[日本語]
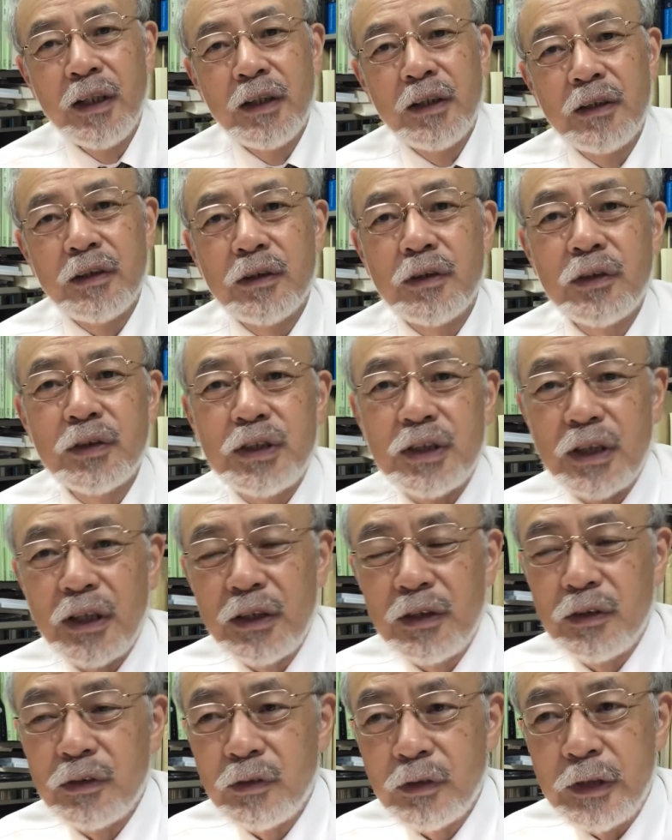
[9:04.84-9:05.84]
どっち
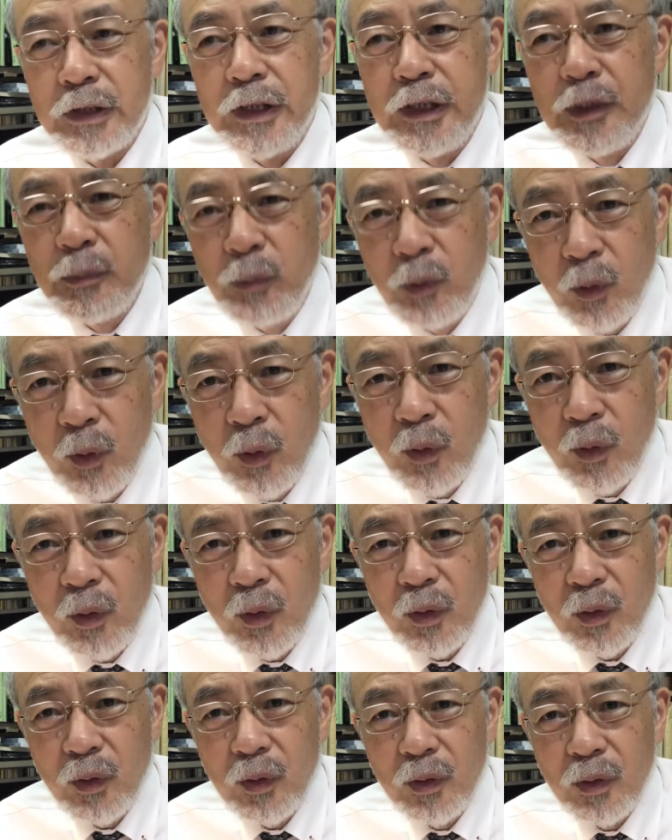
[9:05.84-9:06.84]
かというと希
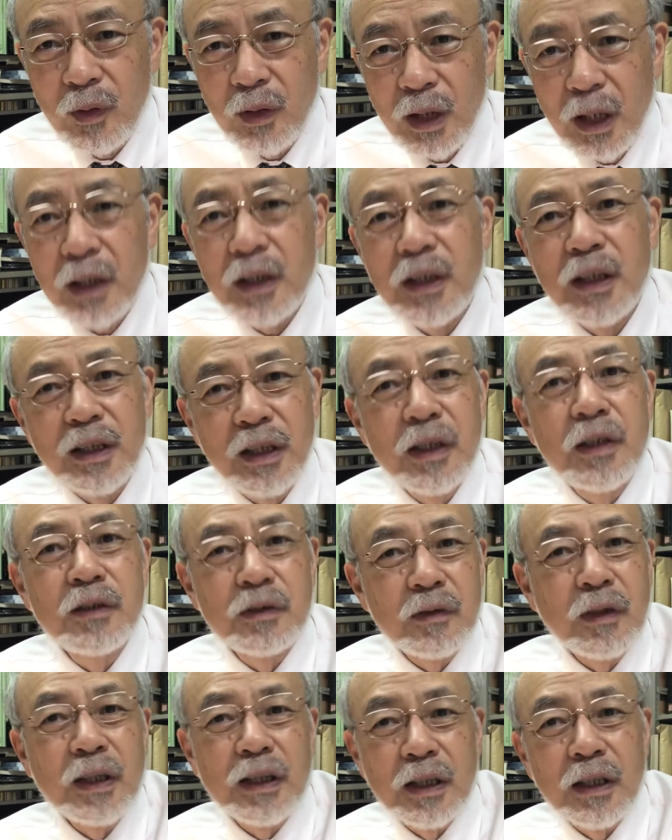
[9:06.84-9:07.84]
望が出てく
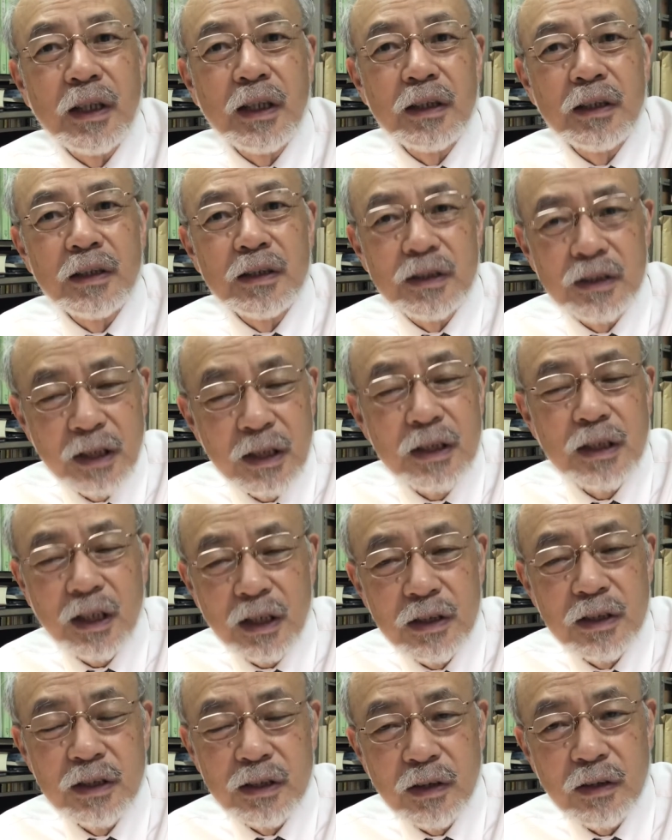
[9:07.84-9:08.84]
るわけなんですね
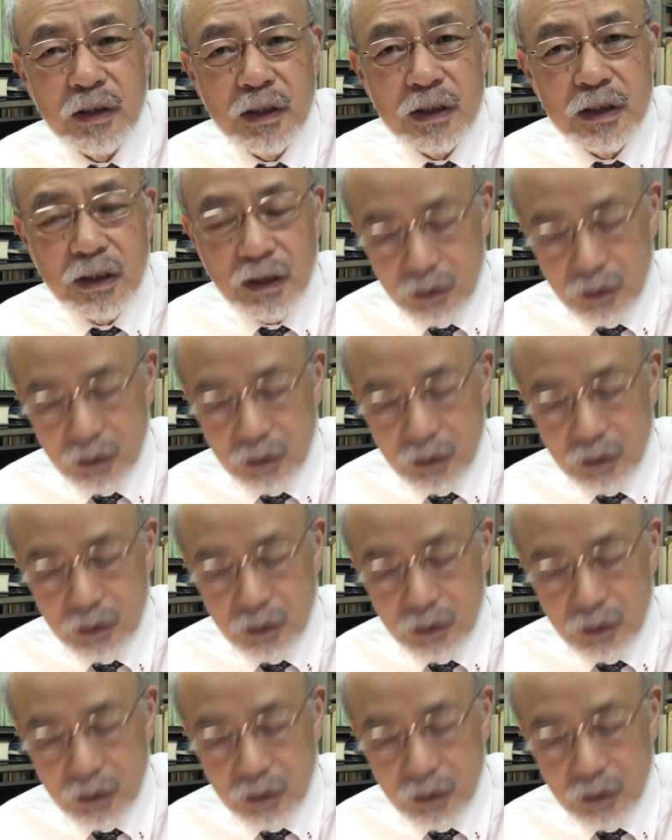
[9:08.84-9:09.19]
三人称で使う